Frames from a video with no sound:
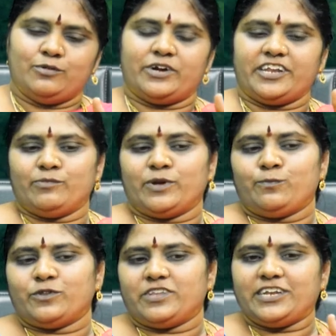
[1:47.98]
బట్
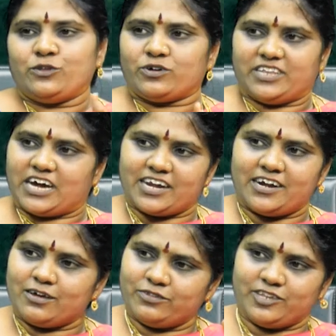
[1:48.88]
ఏమైపోతుందంటే ఇది ఒక
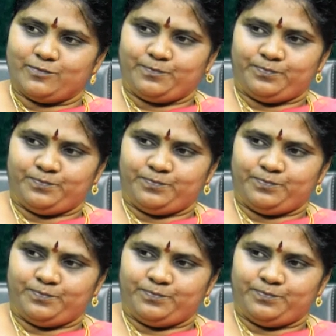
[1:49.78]
ధారణ ఉంది